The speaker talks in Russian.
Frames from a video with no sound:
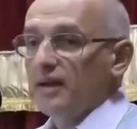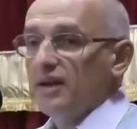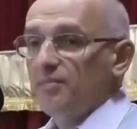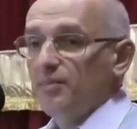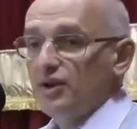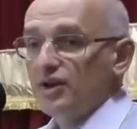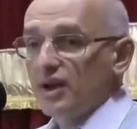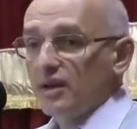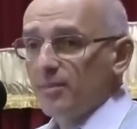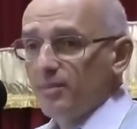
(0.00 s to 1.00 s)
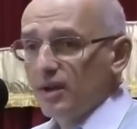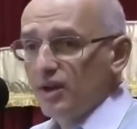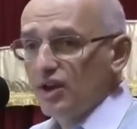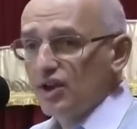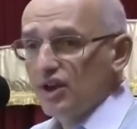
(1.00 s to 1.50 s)
Для них пища – это
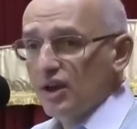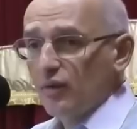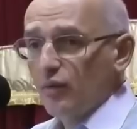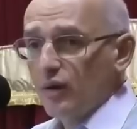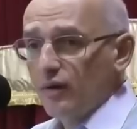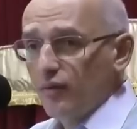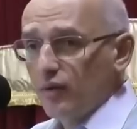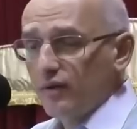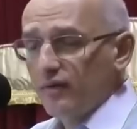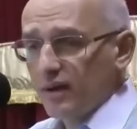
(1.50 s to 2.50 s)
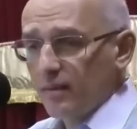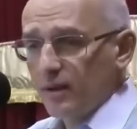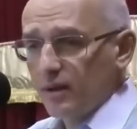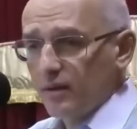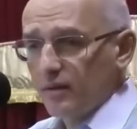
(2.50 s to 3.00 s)
белки, жиры, углеводы,
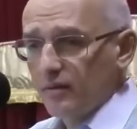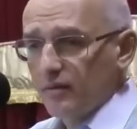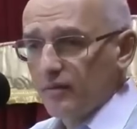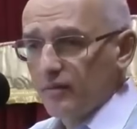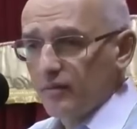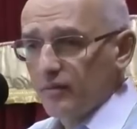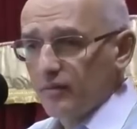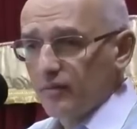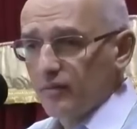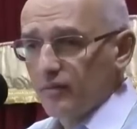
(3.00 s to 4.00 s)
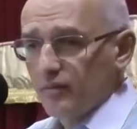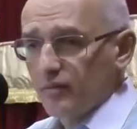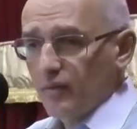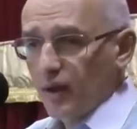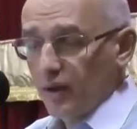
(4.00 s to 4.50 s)
витамины.
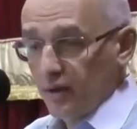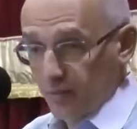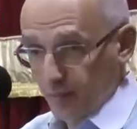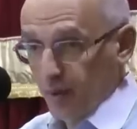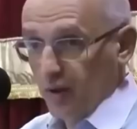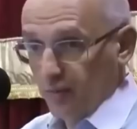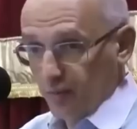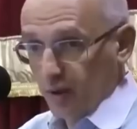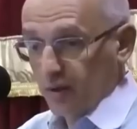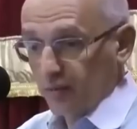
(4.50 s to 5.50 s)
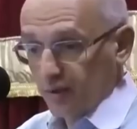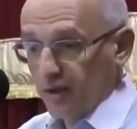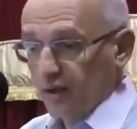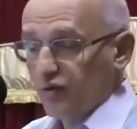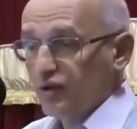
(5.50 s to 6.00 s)
Они и поэтому с
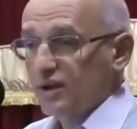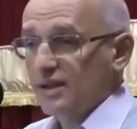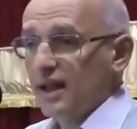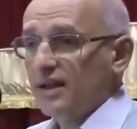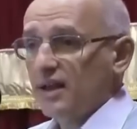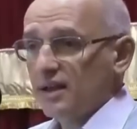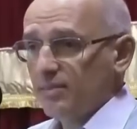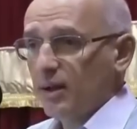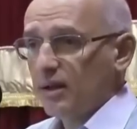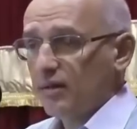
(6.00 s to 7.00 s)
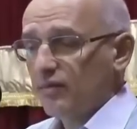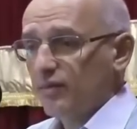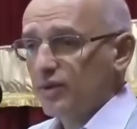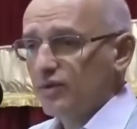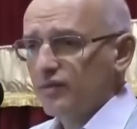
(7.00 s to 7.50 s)
этой точки зрения рассматривают
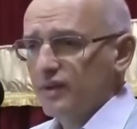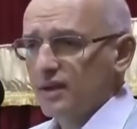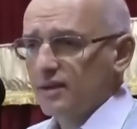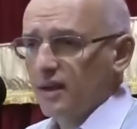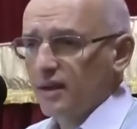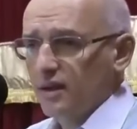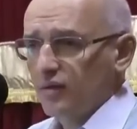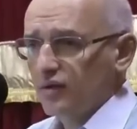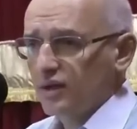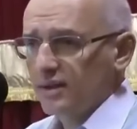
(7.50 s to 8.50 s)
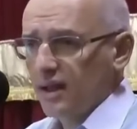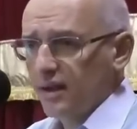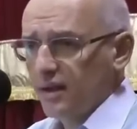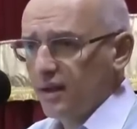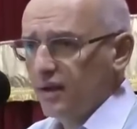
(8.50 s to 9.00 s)
пищу. Все остальные точки
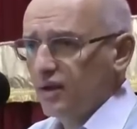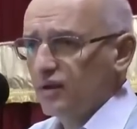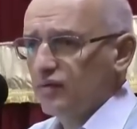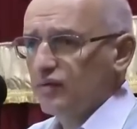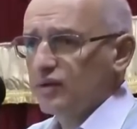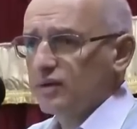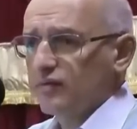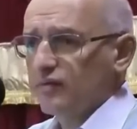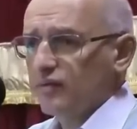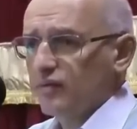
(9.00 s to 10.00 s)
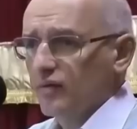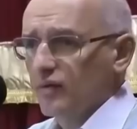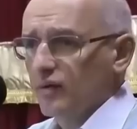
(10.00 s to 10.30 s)
зрения для них не существуют.